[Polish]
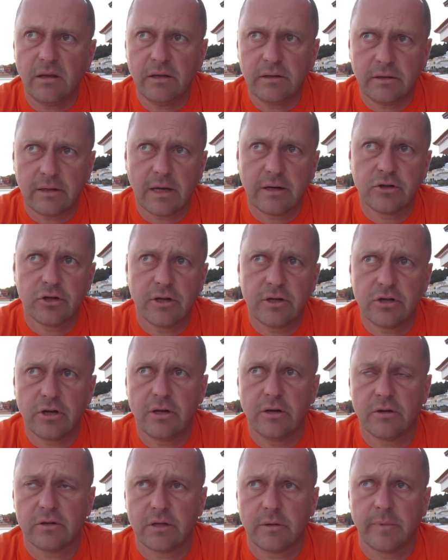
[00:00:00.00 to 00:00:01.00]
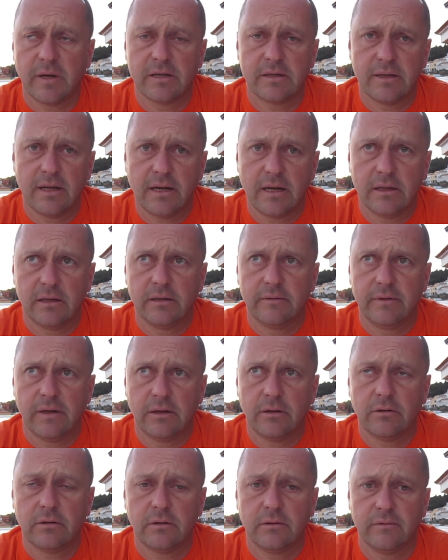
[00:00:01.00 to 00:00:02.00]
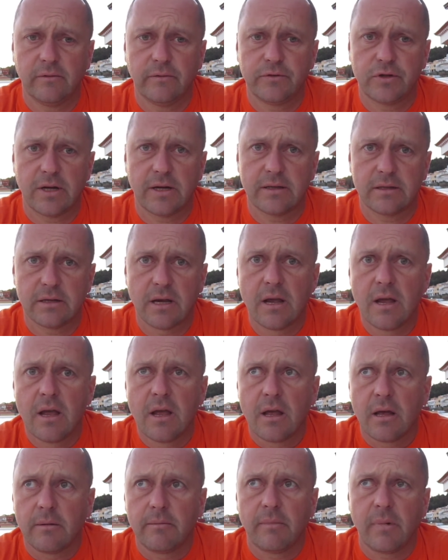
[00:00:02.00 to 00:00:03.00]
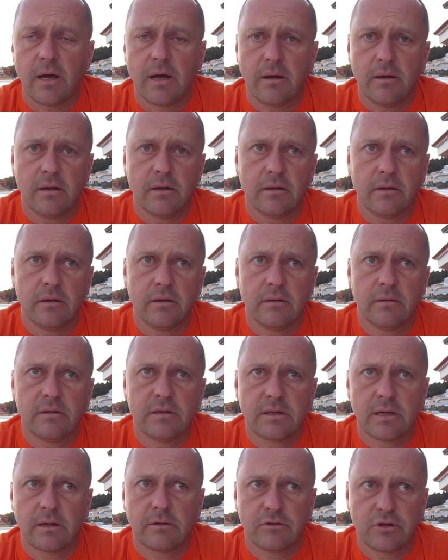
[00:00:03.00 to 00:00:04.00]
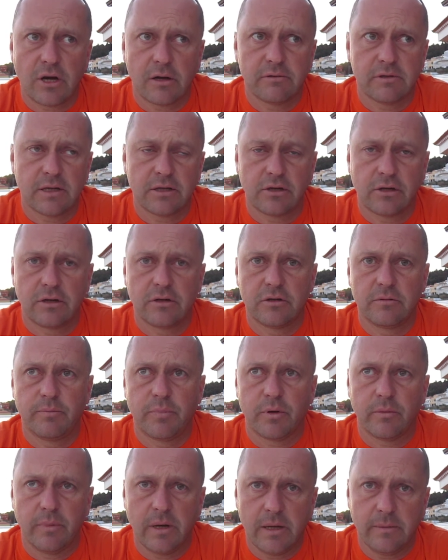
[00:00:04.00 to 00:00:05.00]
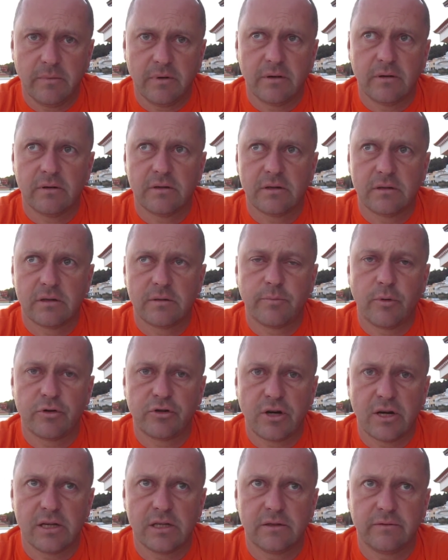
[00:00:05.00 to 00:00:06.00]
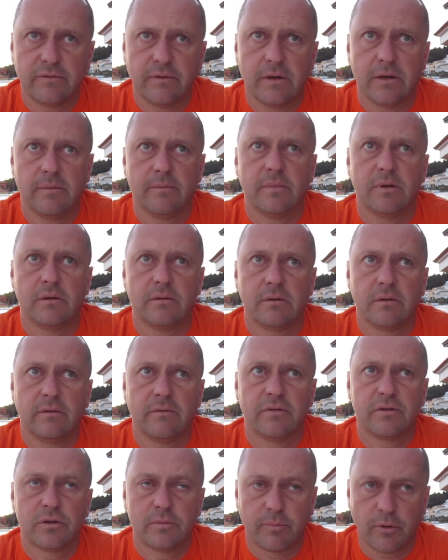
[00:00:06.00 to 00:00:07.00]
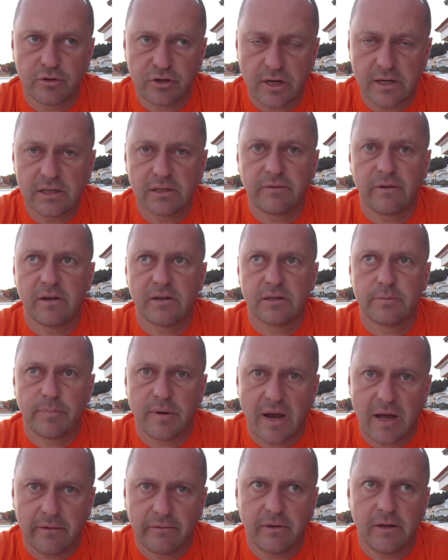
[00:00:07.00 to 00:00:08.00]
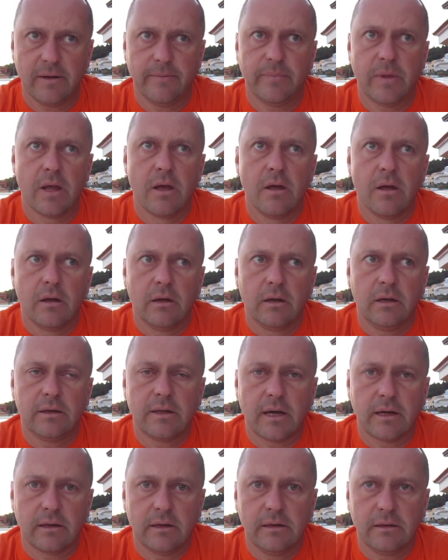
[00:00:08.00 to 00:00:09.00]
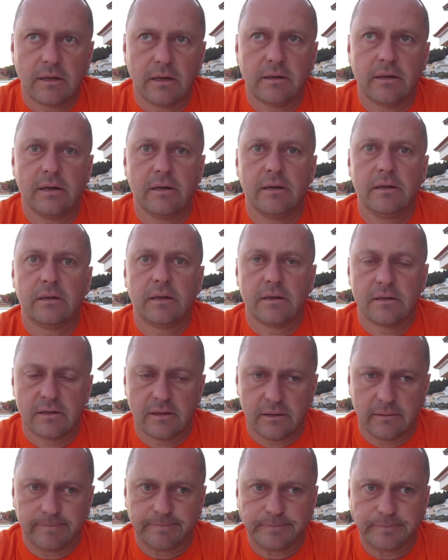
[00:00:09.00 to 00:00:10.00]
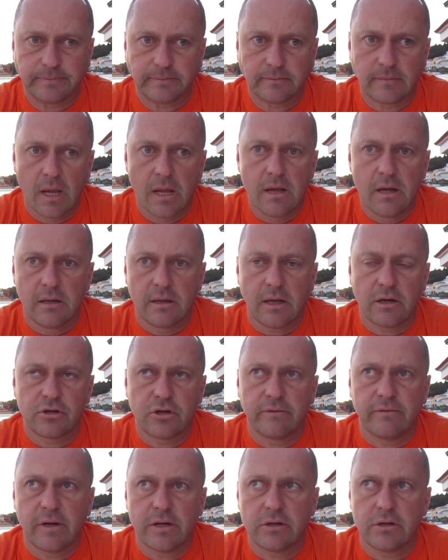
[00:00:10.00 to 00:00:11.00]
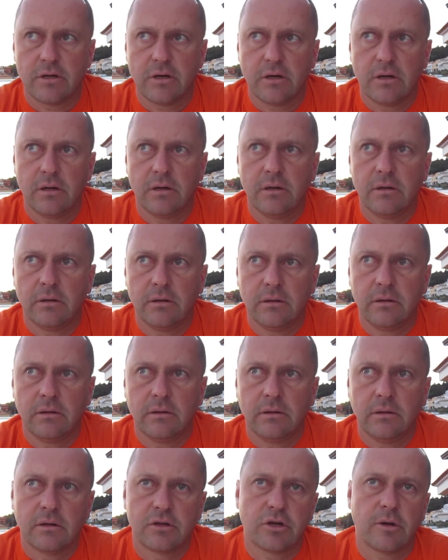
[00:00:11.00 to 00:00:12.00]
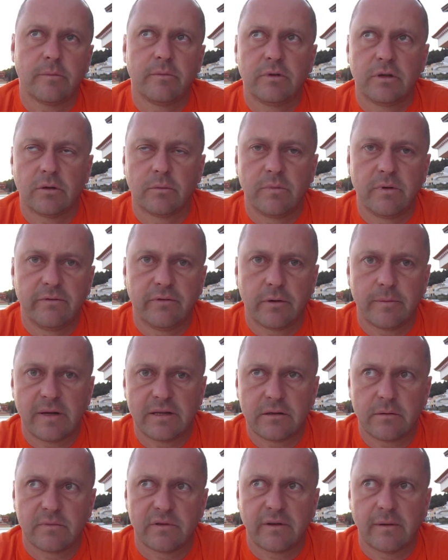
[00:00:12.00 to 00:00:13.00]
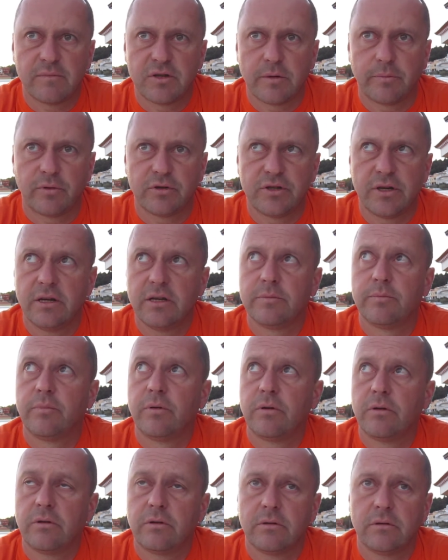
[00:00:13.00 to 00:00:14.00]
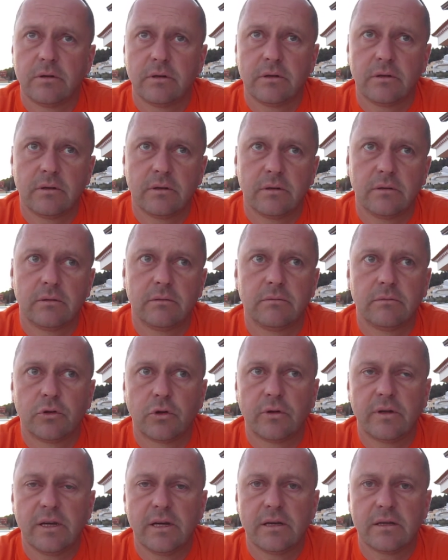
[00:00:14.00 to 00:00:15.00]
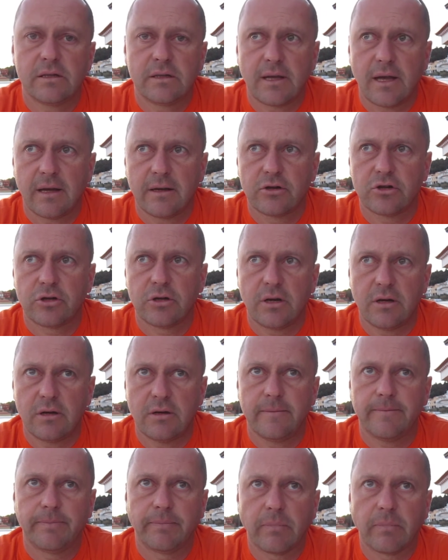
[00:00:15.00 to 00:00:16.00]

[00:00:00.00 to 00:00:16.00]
Także jeżeli osoba jest negatywna, no to wówczas ma y, cały czas jakieś problemy ze społeczeństwem, y, w społeczeństwie z prawem i tak itd. itc. Także właśnie y, chciałbym tą informacją z Wami się podzielić, bo y, to nie jest tak, że